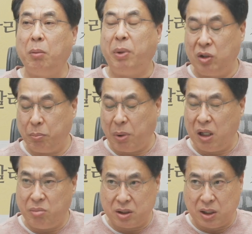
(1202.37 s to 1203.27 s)
아파트
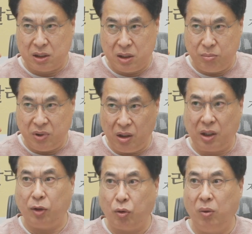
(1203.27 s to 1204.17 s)
팔백사십이
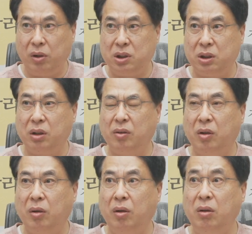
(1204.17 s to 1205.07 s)
개 동을 짓는
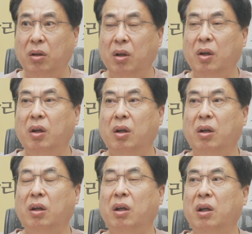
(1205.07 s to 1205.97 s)
거. 음.
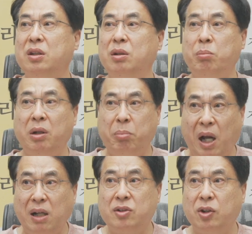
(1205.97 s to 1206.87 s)
에, 십만
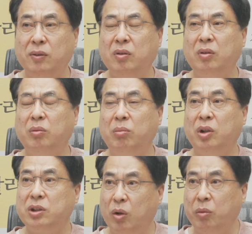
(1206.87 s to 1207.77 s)
팔천
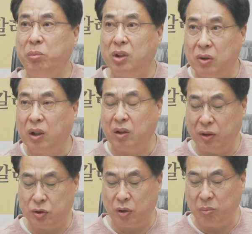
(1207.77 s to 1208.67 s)
뭐 제곱미터인가
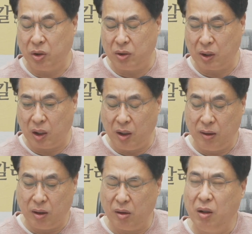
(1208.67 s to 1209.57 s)
그렇죠, 면적이.
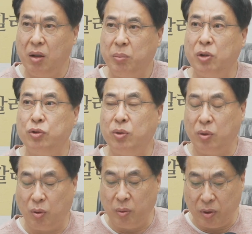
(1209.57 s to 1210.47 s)
음.
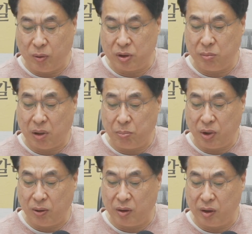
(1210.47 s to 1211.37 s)
평수로는 오백오십만
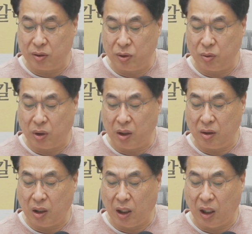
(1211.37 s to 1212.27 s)
평 정도
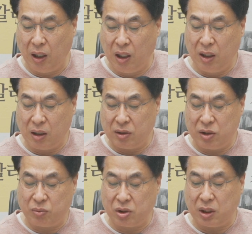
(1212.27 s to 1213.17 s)
되는데
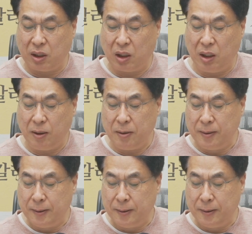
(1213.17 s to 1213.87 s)
십 층짜리.